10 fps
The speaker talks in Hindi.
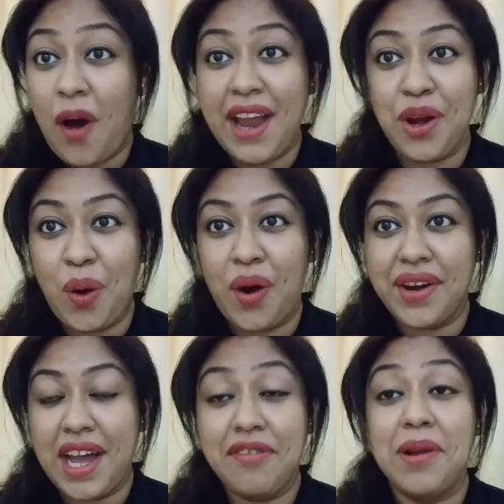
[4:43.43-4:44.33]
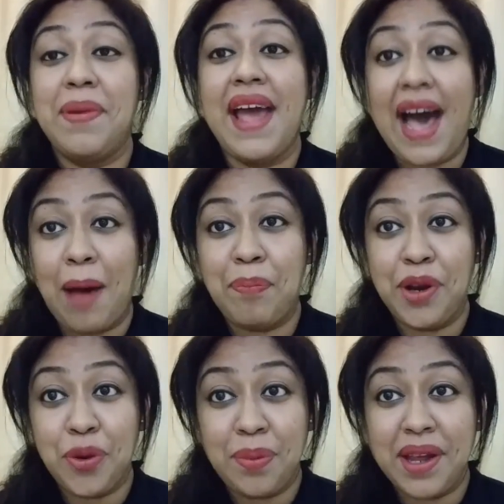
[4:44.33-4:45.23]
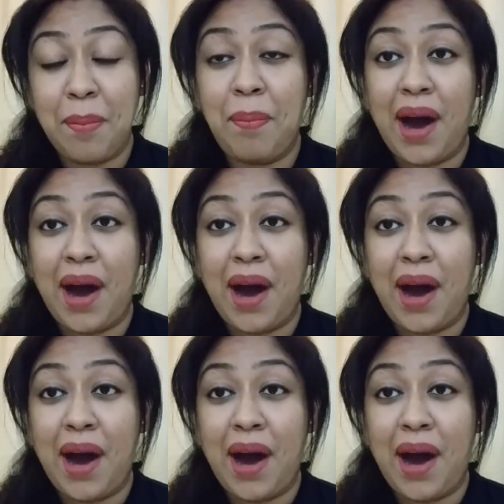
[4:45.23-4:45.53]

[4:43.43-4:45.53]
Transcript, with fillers: वाई नॉट आई विल बी हैप्पी टू बी अ